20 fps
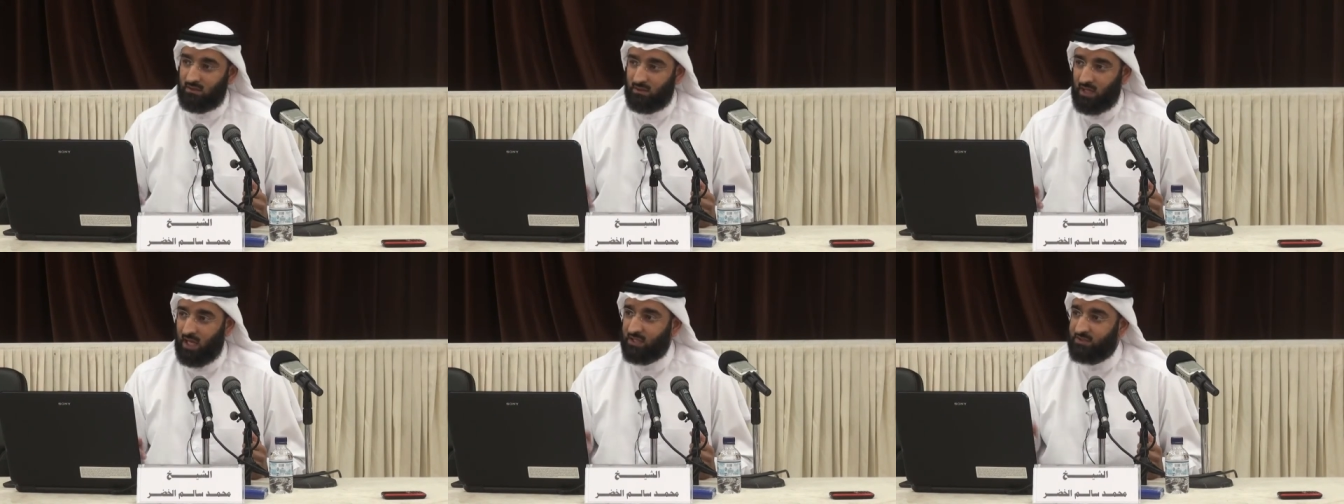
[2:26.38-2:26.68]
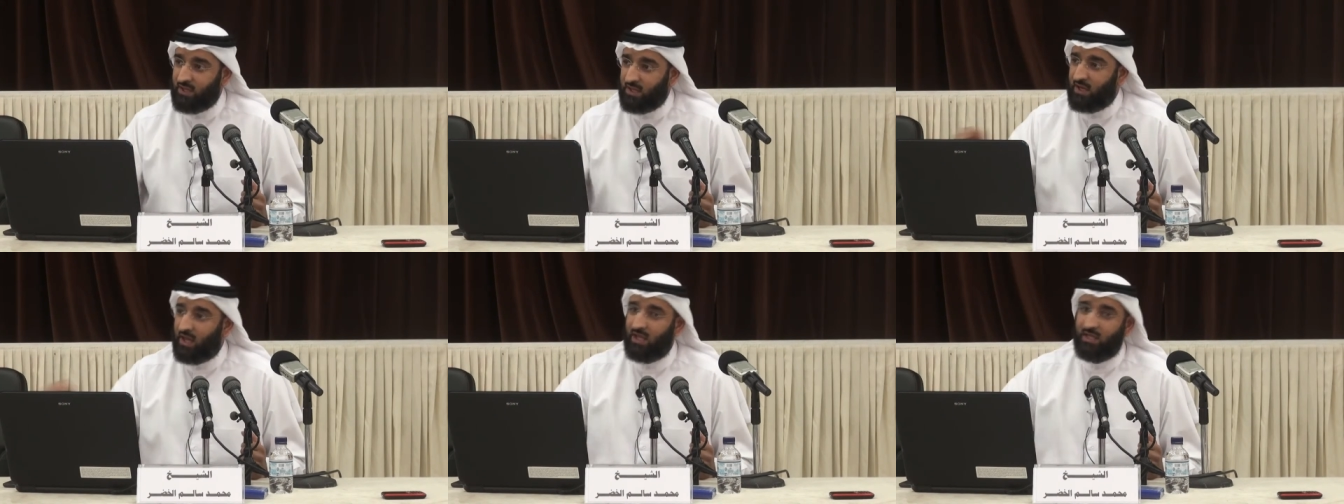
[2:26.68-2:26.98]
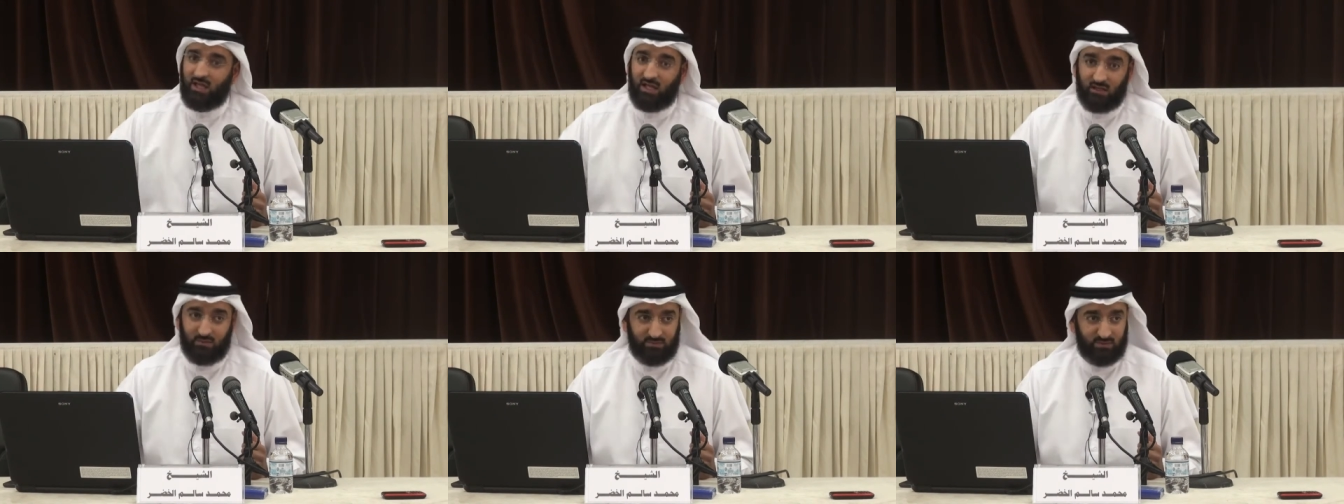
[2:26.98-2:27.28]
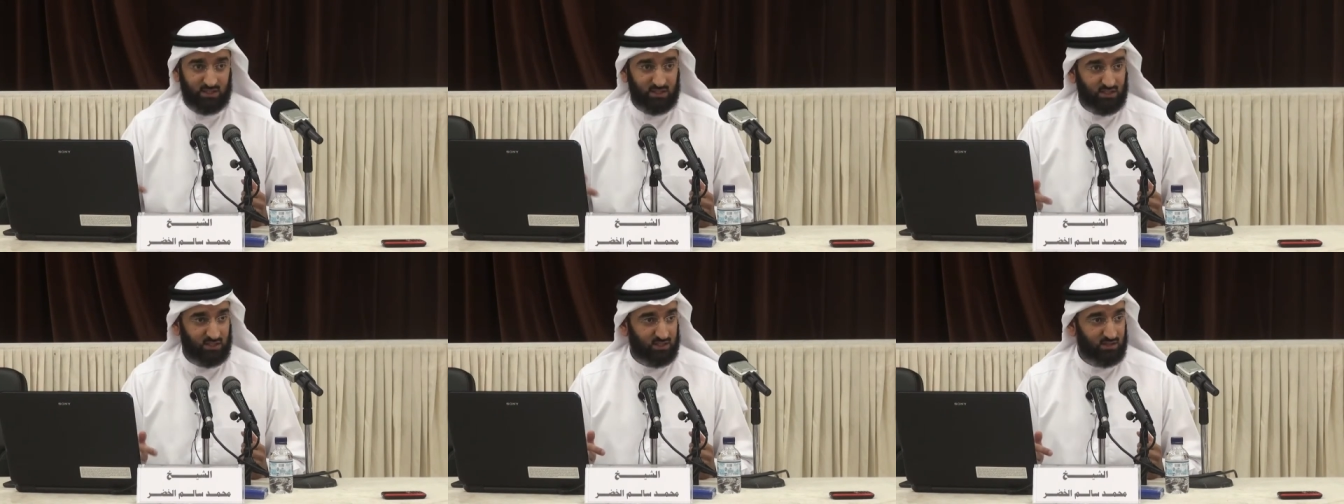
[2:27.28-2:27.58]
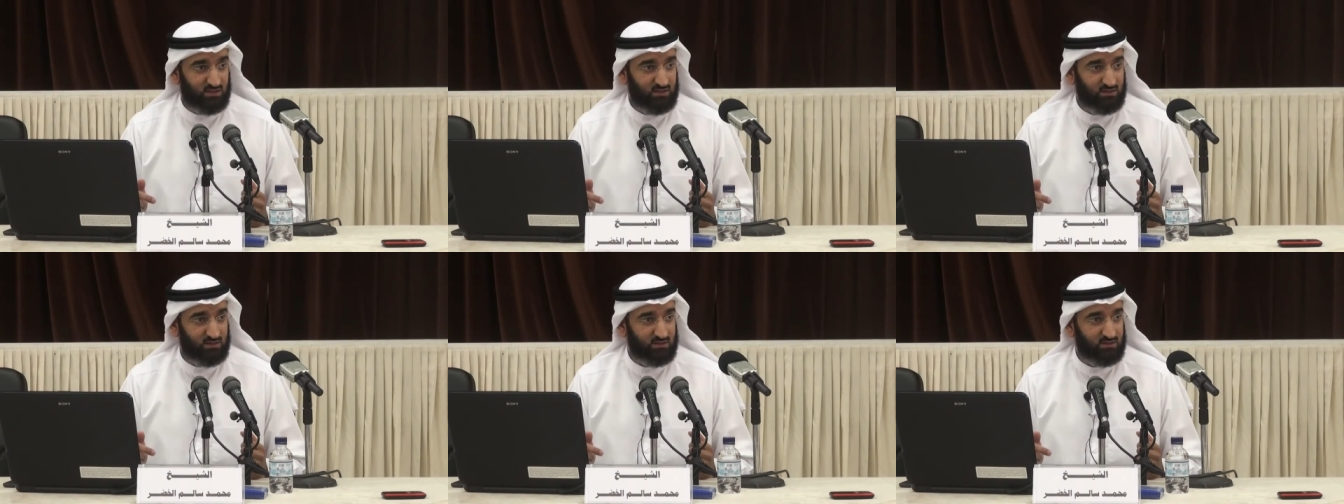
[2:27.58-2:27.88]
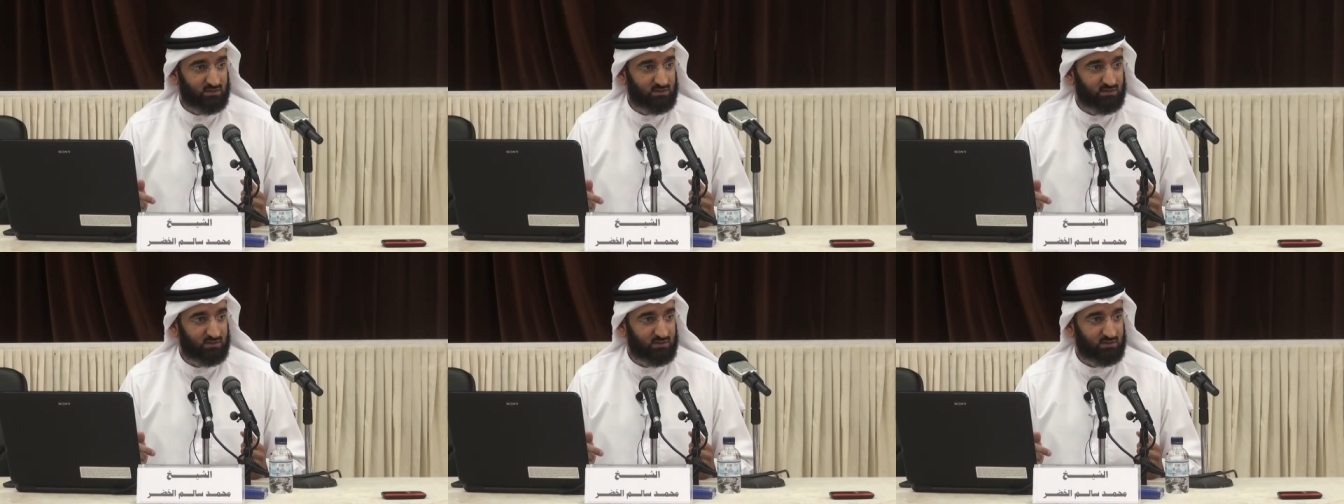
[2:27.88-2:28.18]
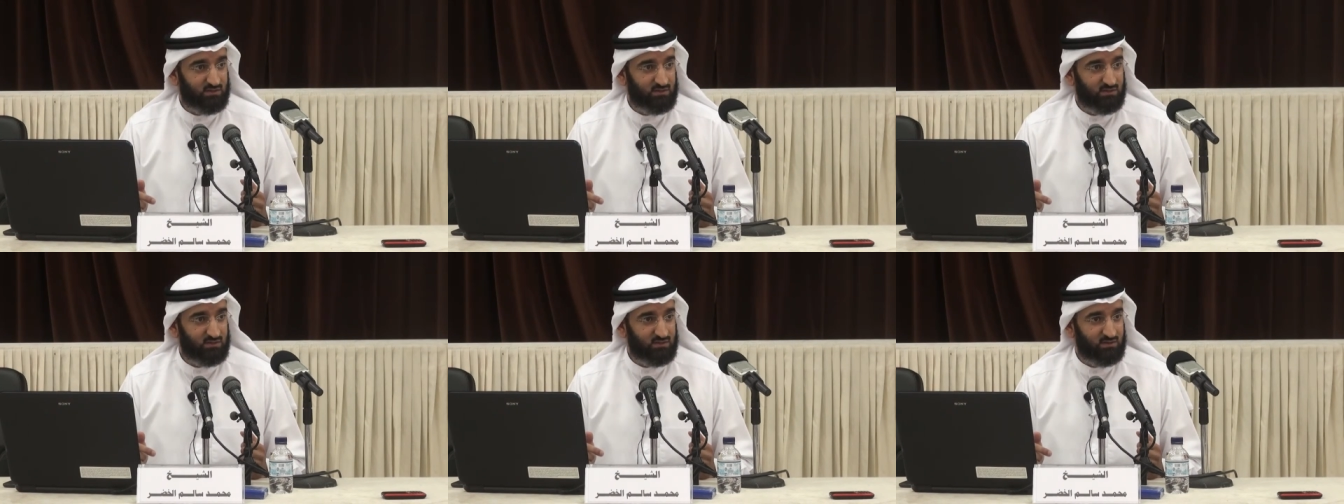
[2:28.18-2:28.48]
أعطى الراية لابنه
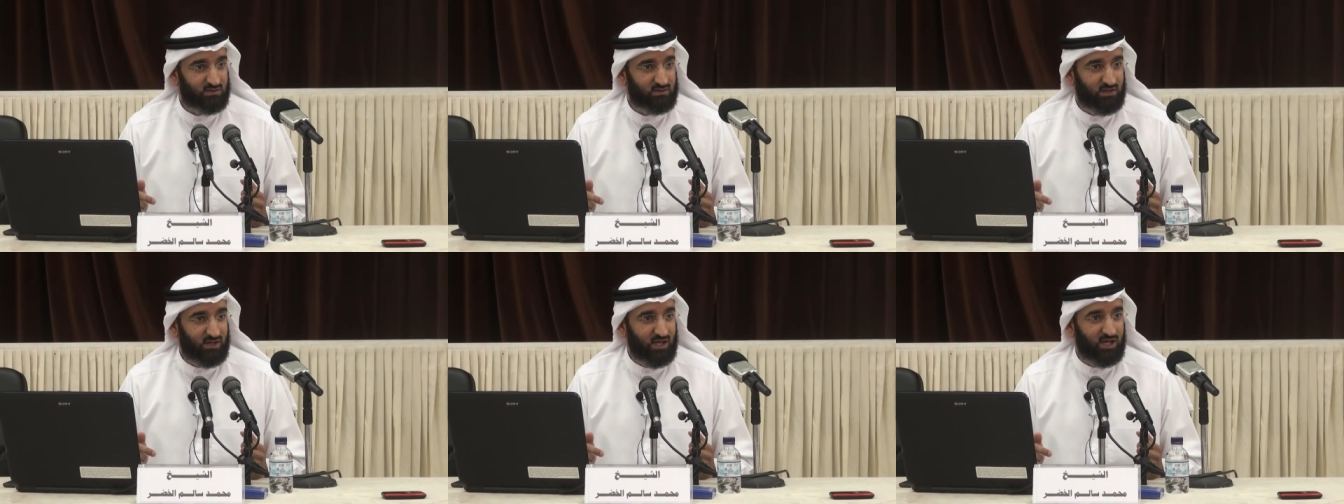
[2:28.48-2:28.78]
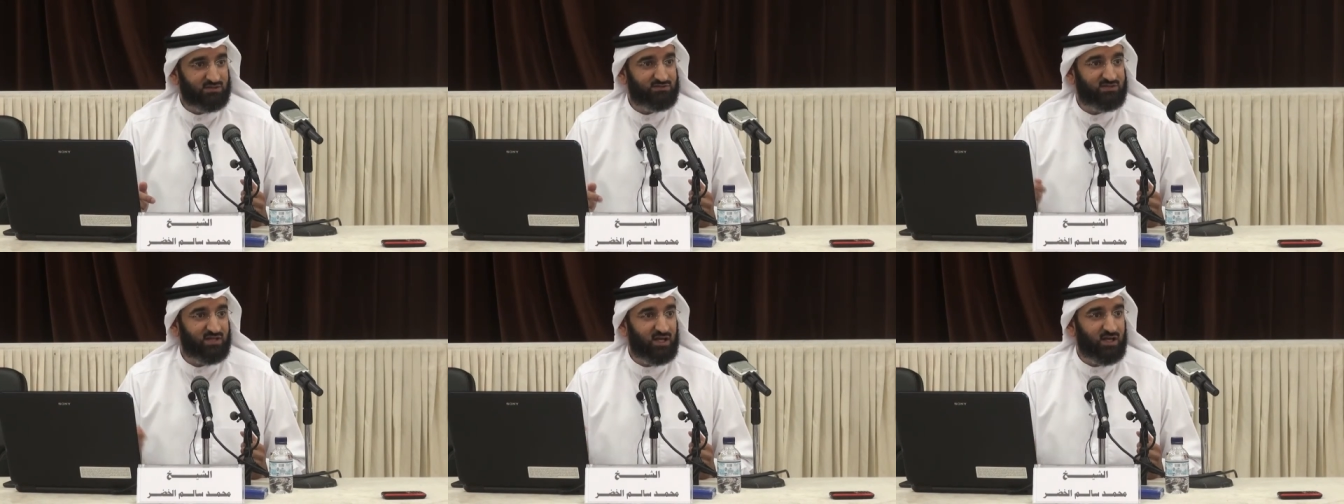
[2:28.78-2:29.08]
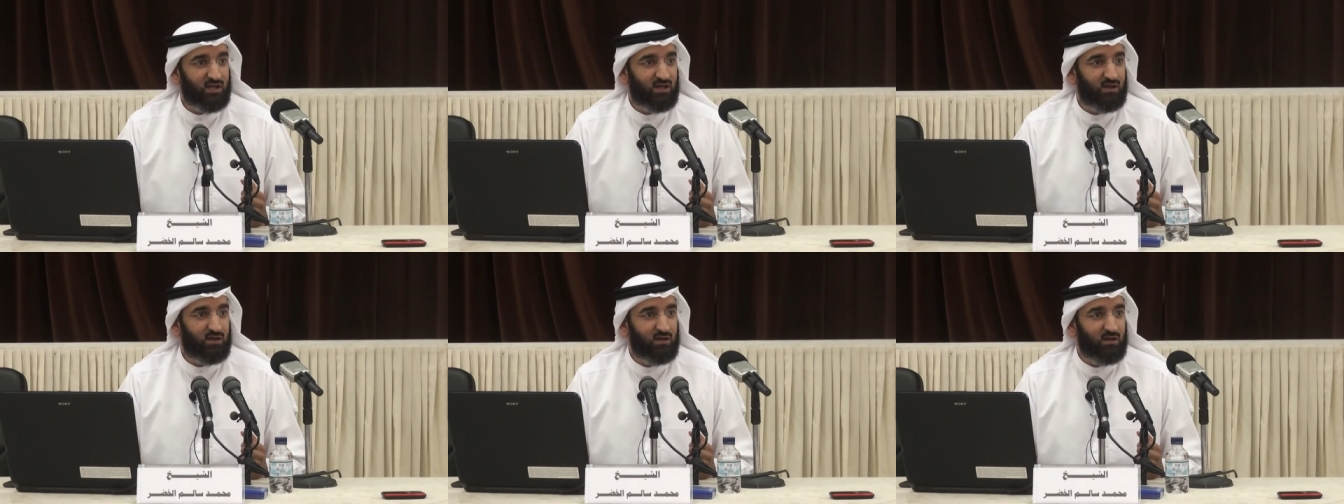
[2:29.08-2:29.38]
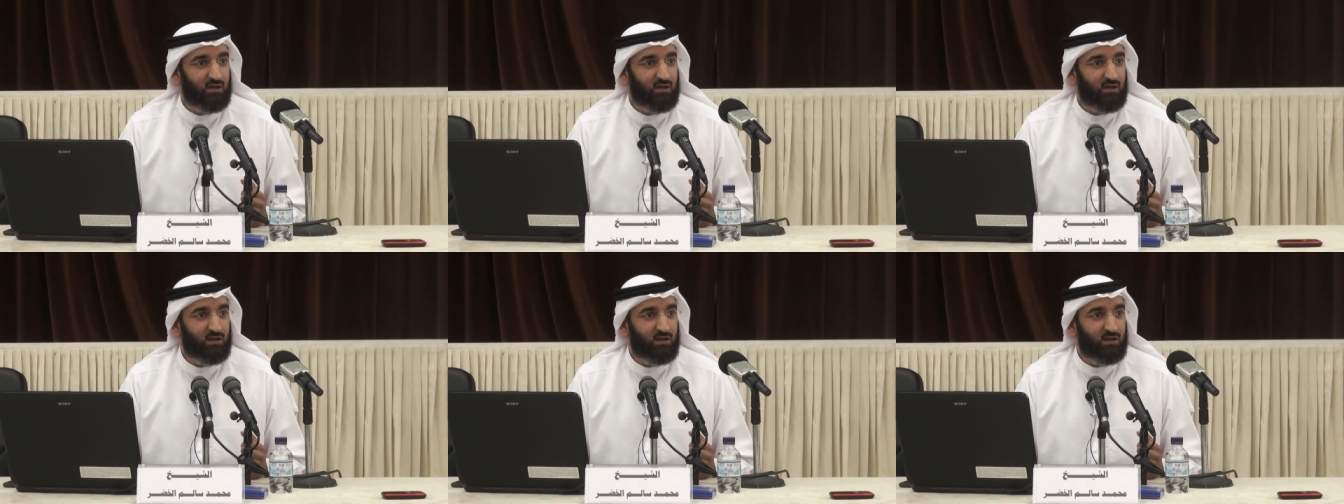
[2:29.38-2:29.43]
حتى